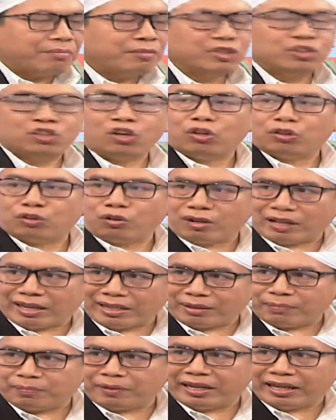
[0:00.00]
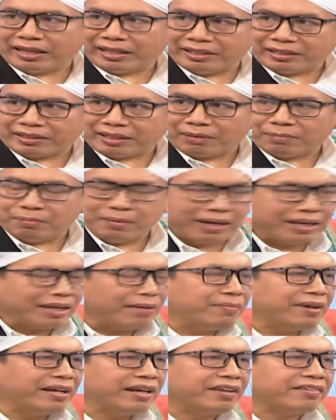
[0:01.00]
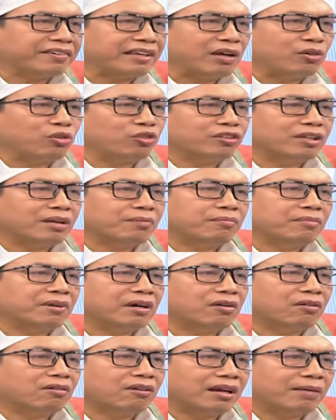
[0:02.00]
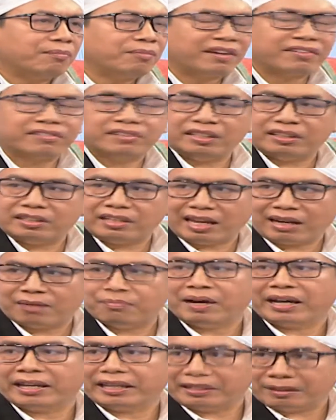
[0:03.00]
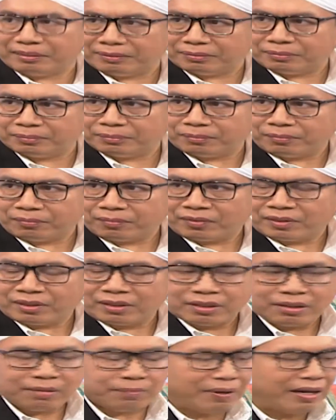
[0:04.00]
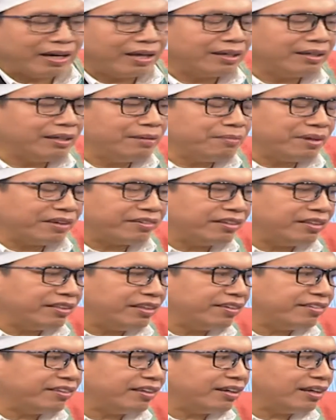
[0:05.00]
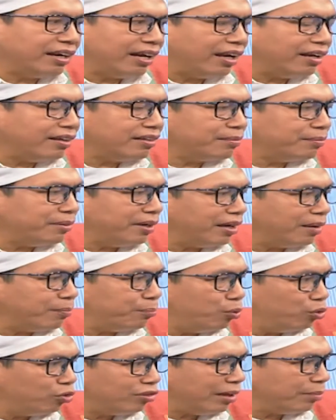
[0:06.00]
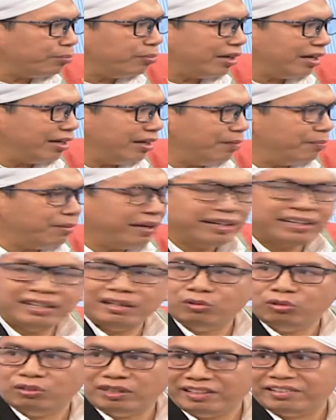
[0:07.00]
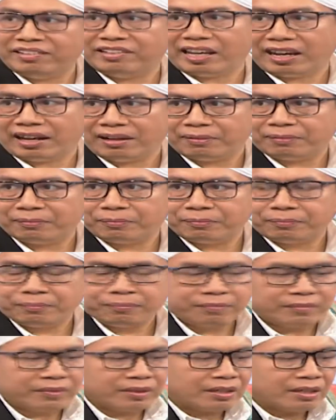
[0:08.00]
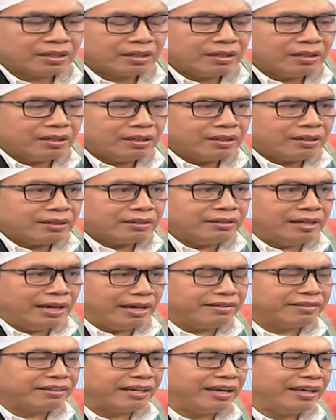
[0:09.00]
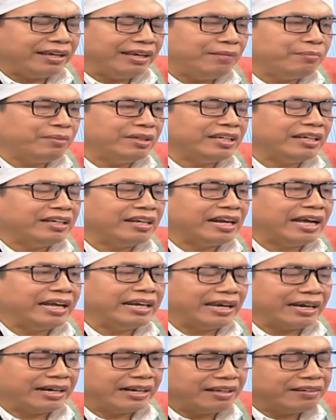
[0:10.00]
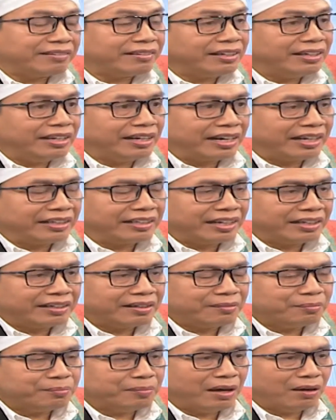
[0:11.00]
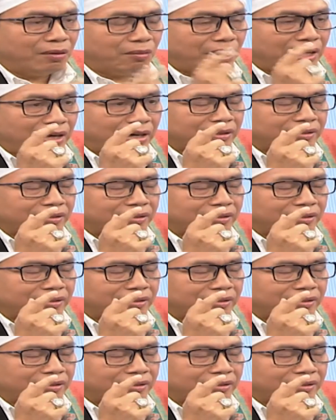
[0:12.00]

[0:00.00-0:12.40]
mencontohkan kepada kita bagaimana ya. seharusnya mengelola masjid yang baik. Hmm apalagi Masjid Istiqlal sebagai pusat peradaban Indonesia. Ya. Dan saya ingin menyederhanakan sederhananya bahwa